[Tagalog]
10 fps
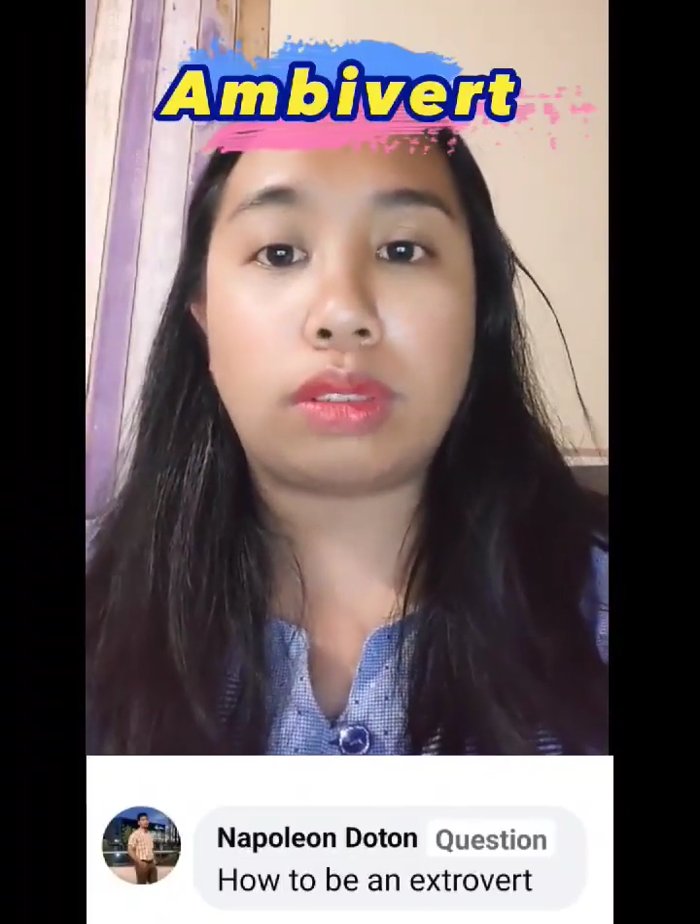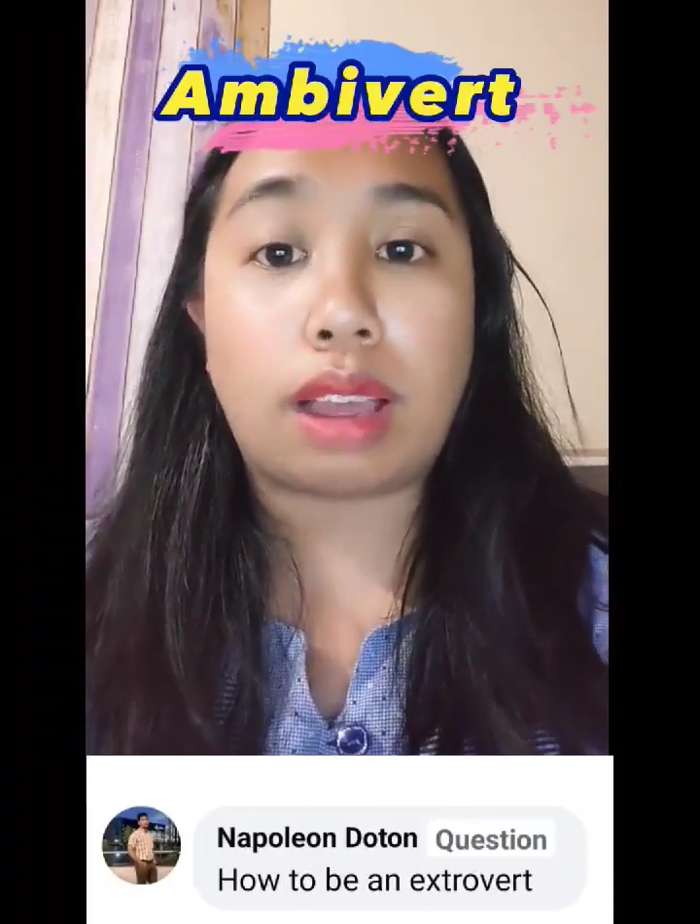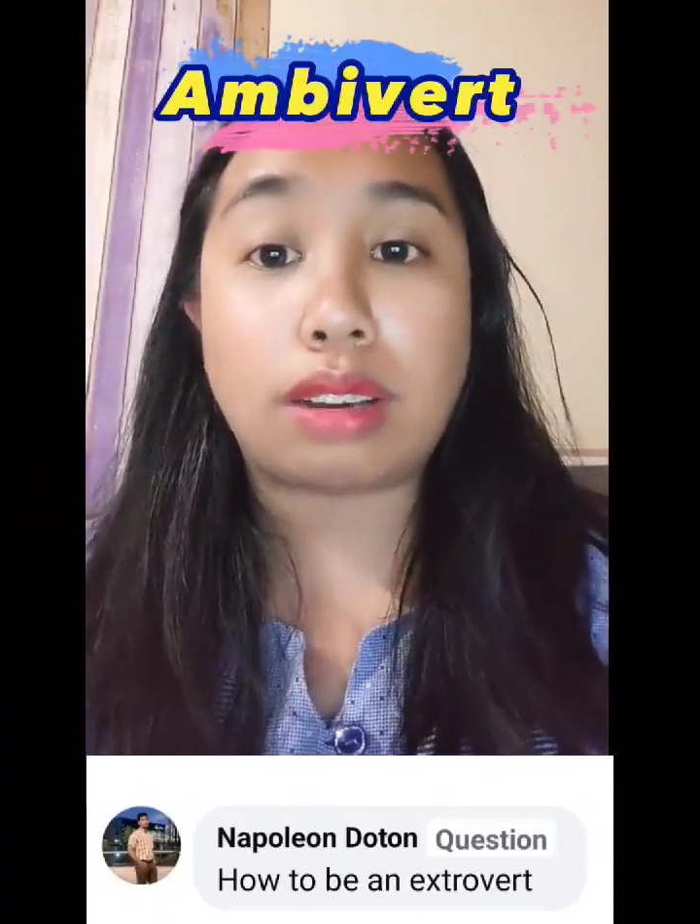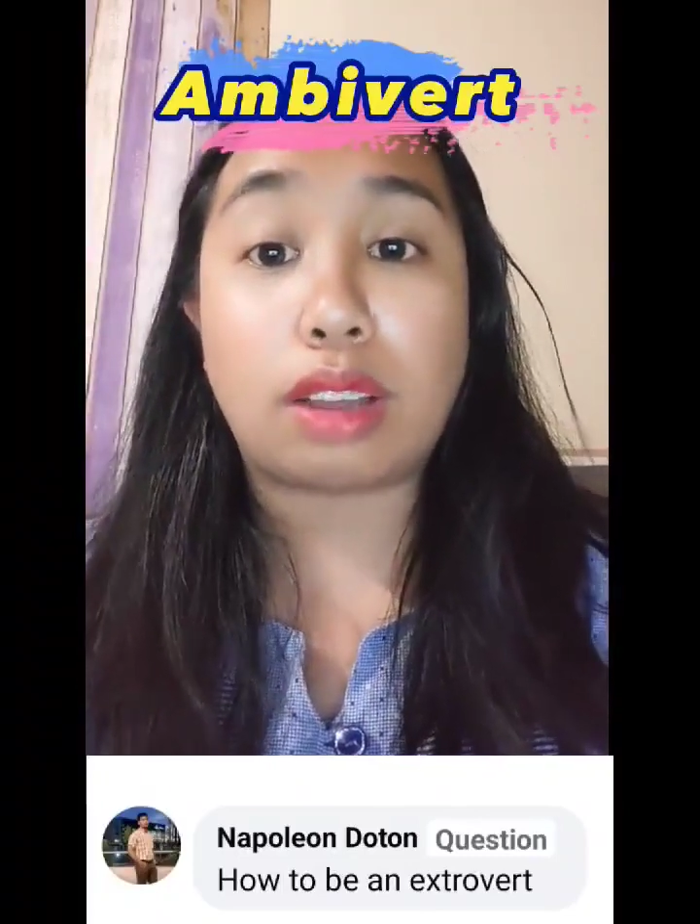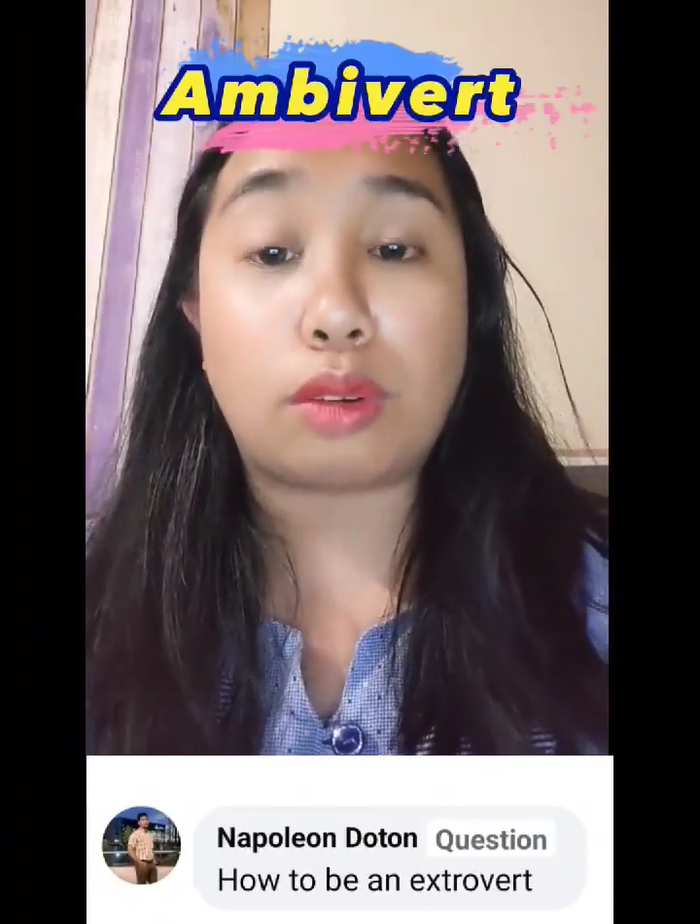
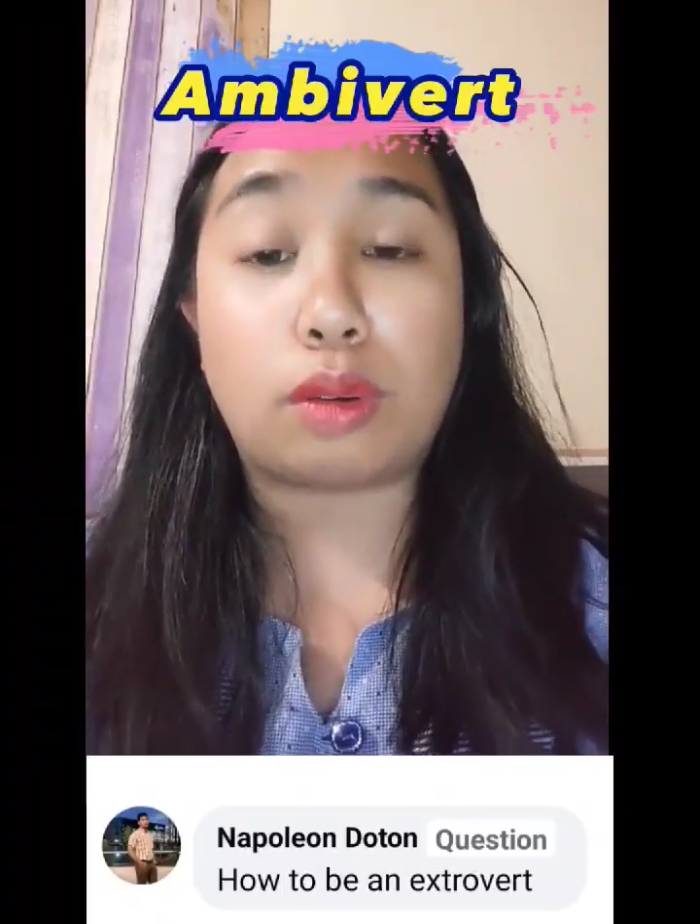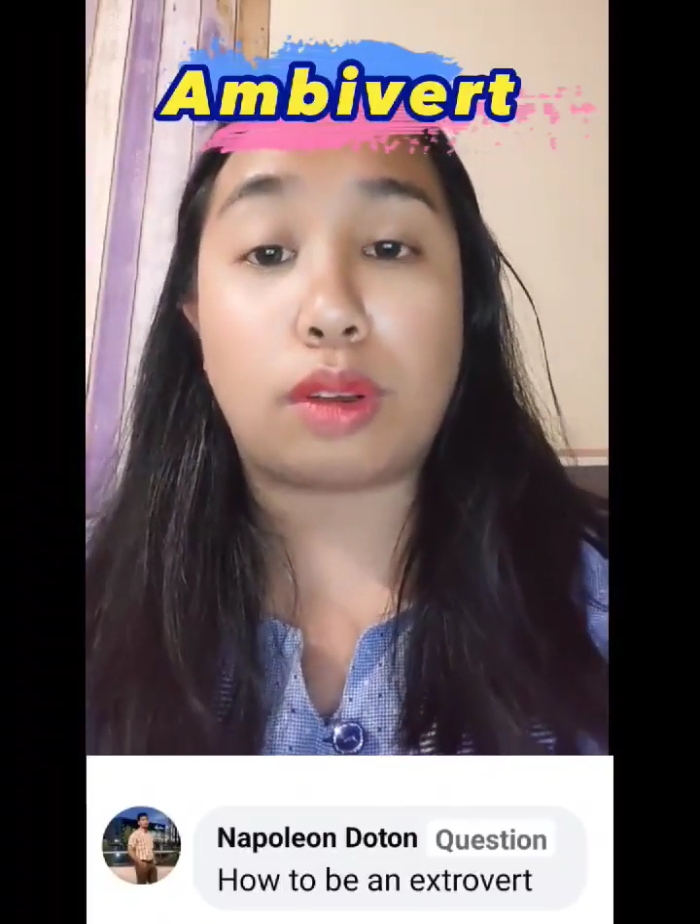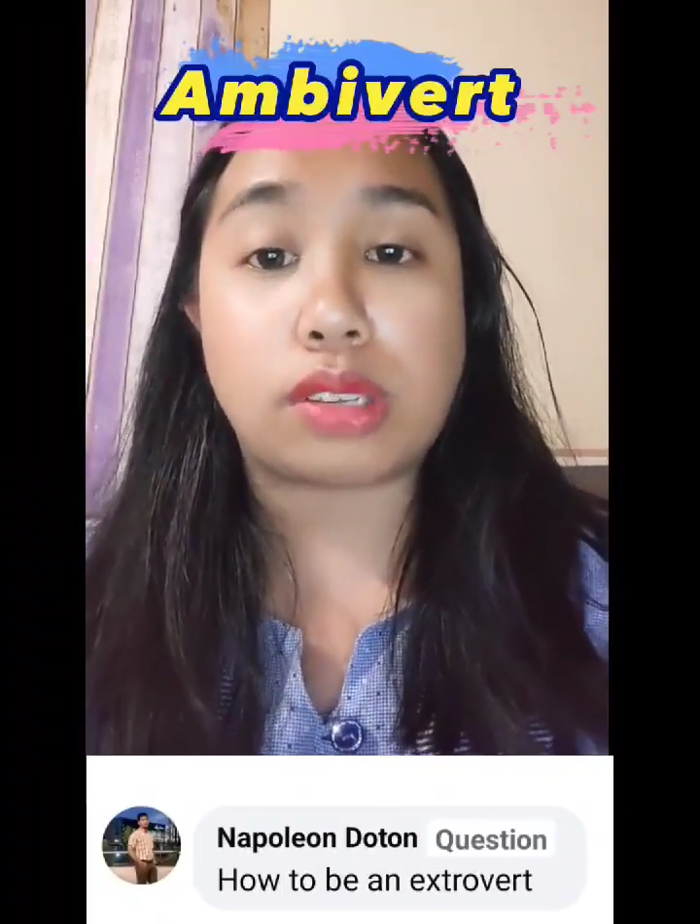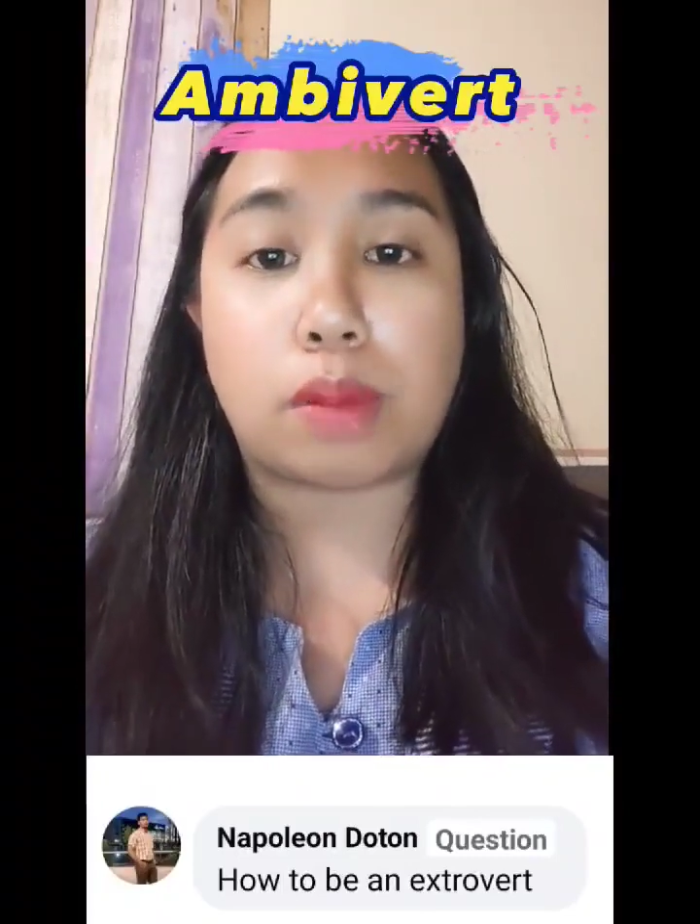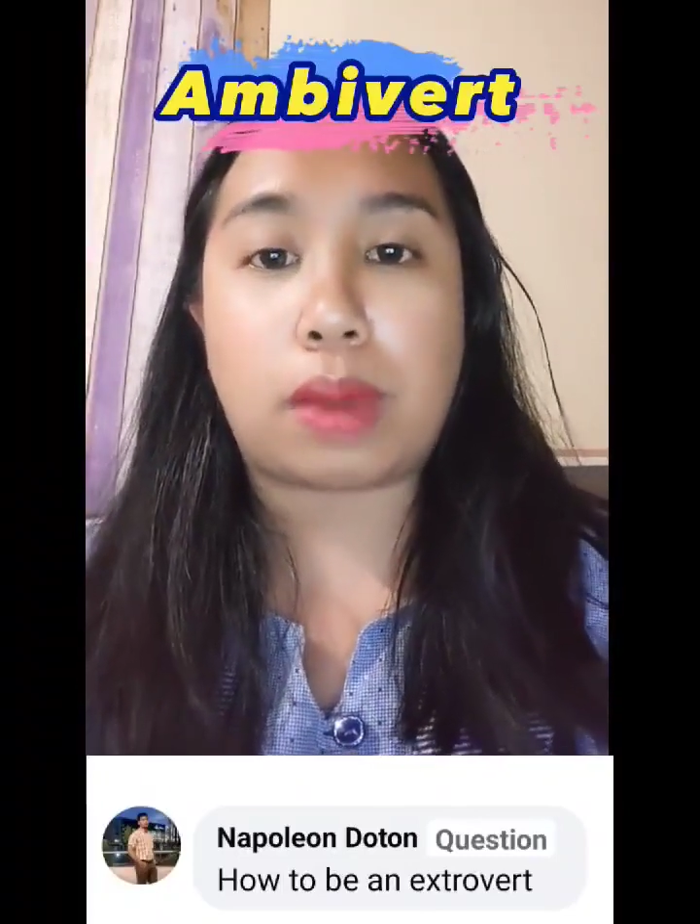lang
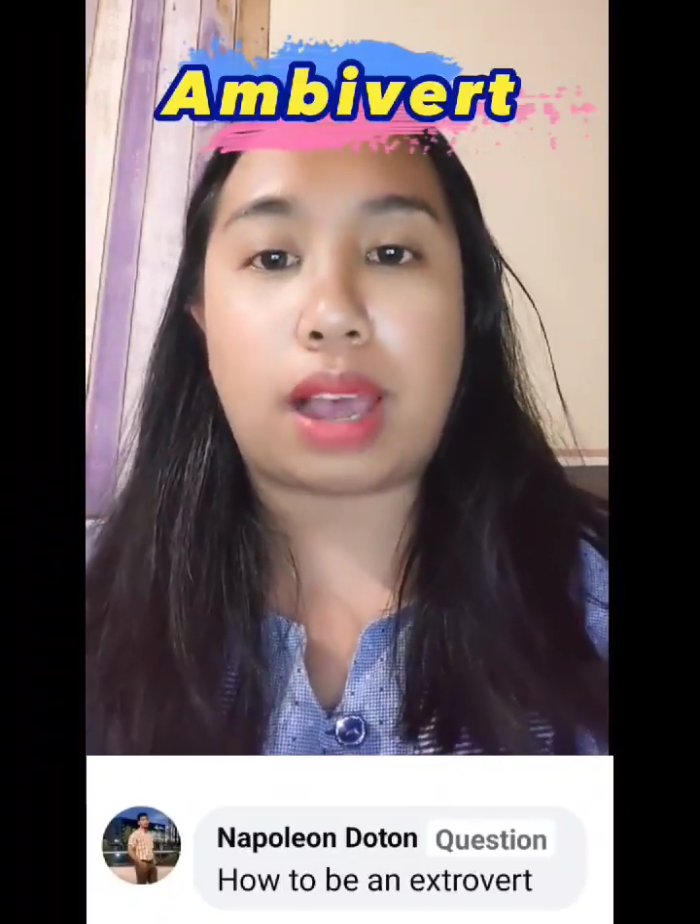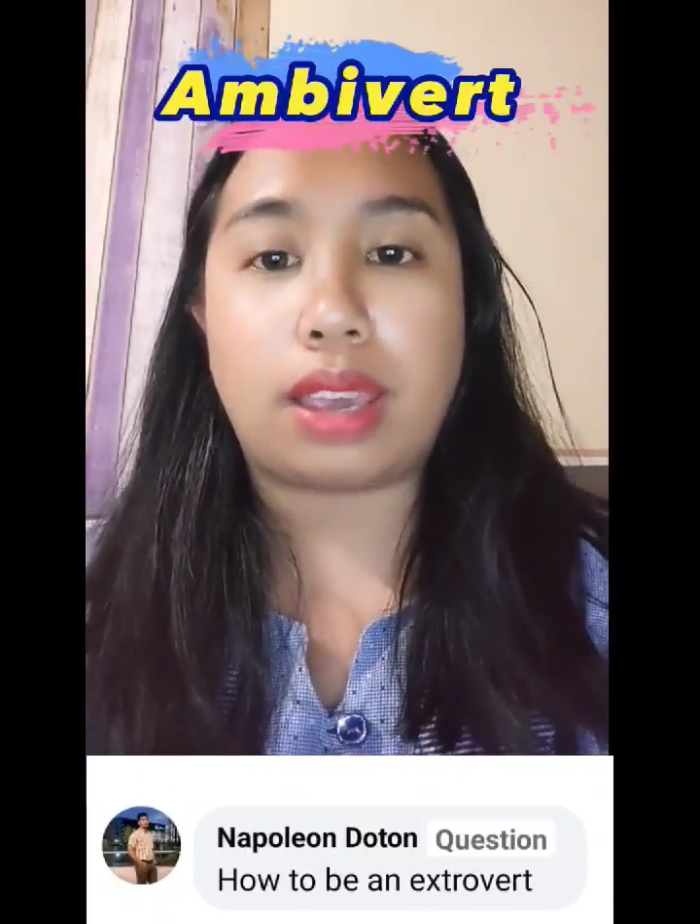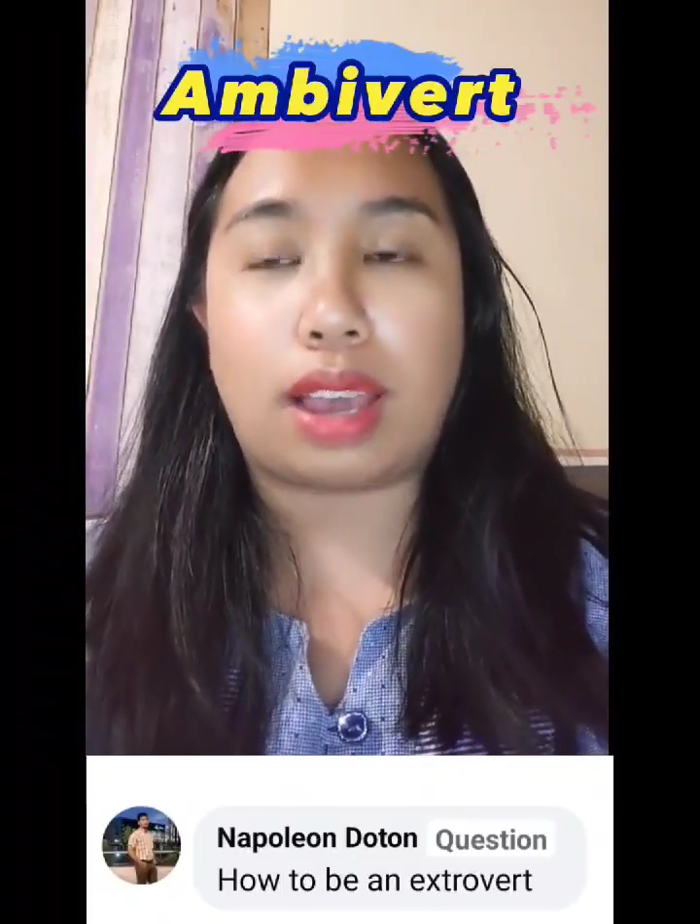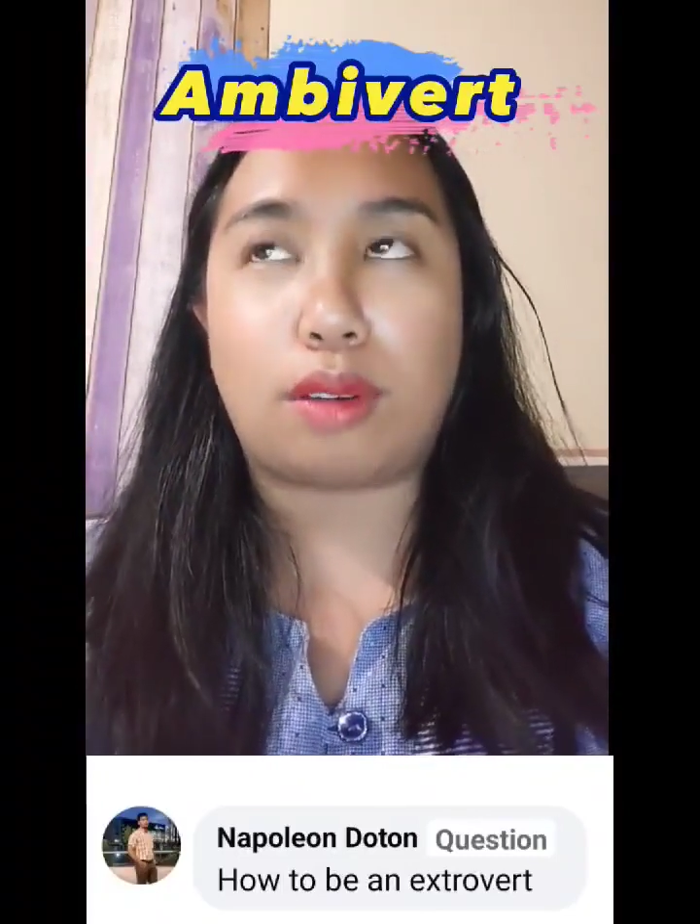nagkukulong sa bahay.